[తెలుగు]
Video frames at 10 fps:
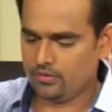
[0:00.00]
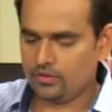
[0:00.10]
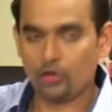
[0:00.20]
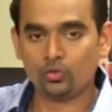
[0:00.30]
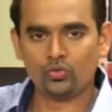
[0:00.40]

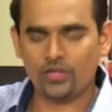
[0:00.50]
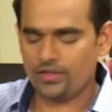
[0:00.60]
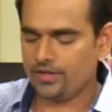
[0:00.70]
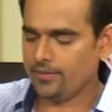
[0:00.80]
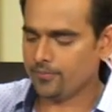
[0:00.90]
తాగుతుంటారు
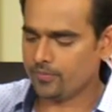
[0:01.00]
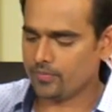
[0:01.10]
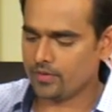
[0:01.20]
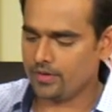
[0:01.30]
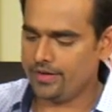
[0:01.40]
దీన్ని
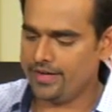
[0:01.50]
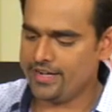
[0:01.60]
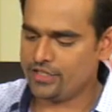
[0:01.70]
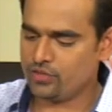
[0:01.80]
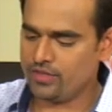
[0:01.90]

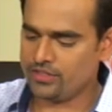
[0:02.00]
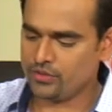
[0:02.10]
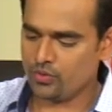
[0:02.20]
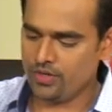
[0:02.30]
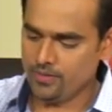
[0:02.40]
డేట్స్
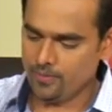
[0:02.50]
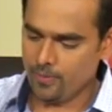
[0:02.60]
వేసేసుకొని